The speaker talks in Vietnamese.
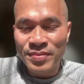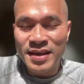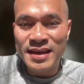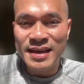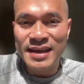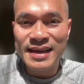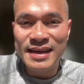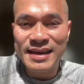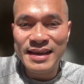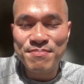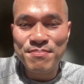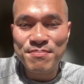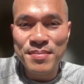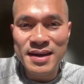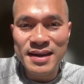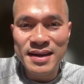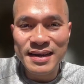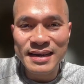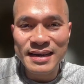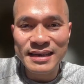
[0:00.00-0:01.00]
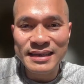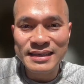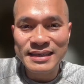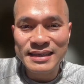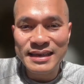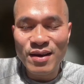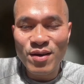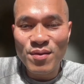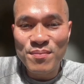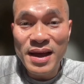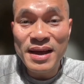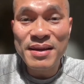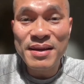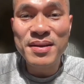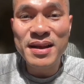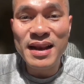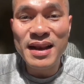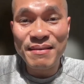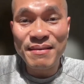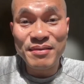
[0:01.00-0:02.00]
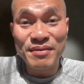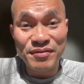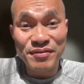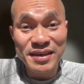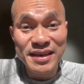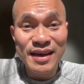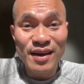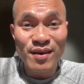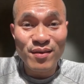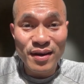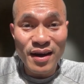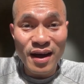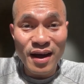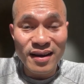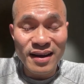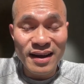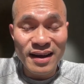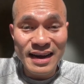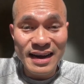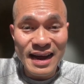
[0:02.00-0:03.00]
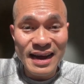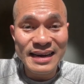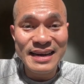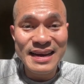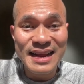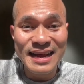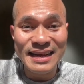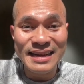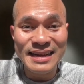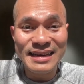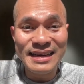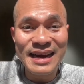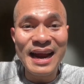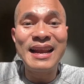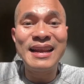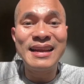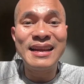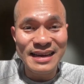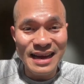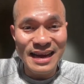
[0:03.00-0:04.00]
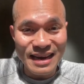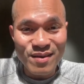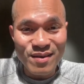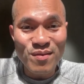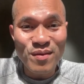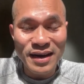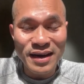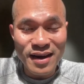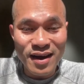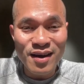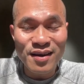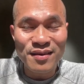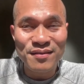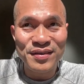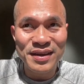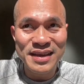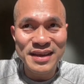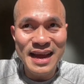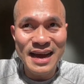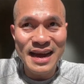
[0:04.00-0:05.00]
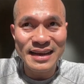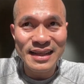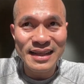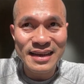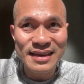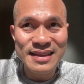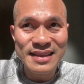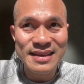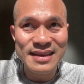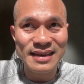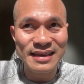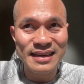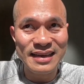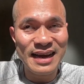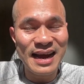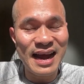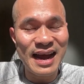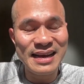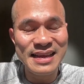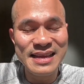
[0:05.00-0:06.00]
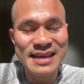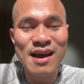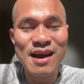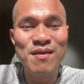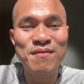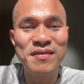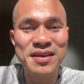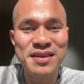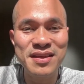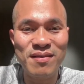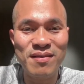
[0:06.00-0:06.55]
thì mình hôm nay mình làm cái video đó, à, này để trả lời các câu hỏi đó và giải thích những cái khác nhau và